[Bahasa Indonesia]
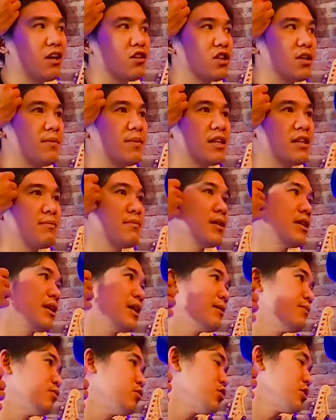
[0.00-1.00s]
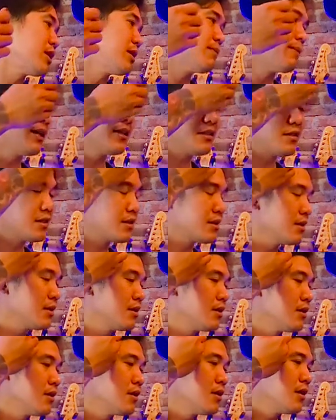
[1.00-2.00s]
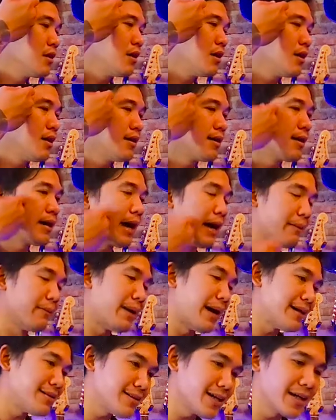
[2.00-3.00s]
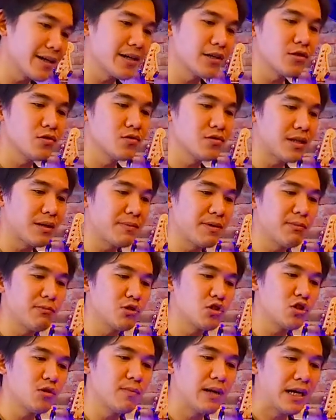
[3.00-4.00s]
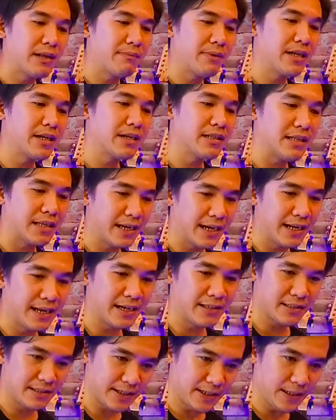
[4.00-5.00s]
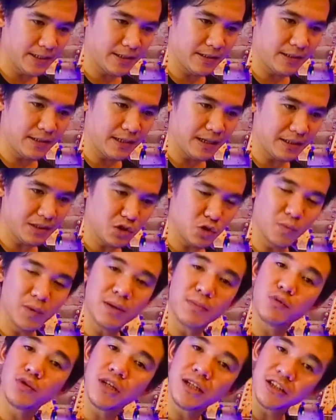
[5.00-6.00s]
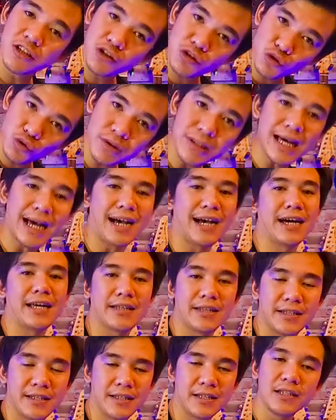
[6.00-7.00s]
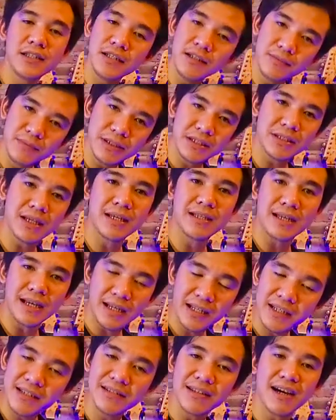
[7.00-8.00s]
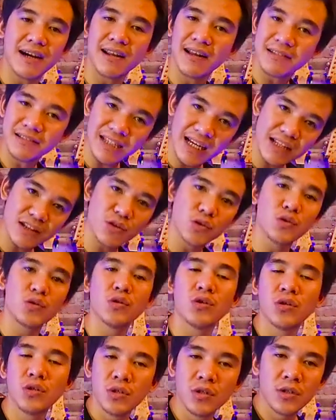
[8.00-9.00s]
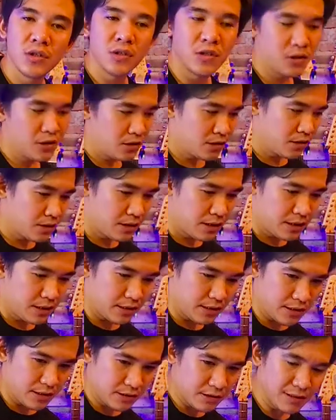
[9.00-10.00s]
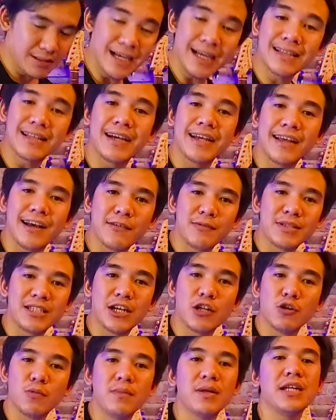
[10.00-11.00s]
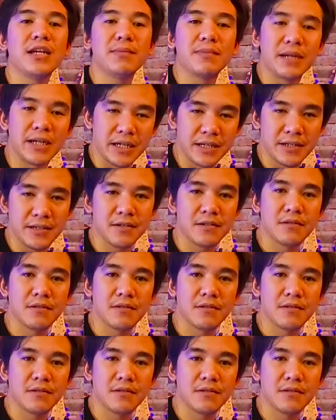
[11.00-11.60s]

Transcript: kalau teman-teman yang punya budget eh, nggak uh, banyak gitu tapi mau cobain main gitar elektrik cuman punya sejutaan ini bisa jadi salah satu uh, senjata yang bisa lo beli bre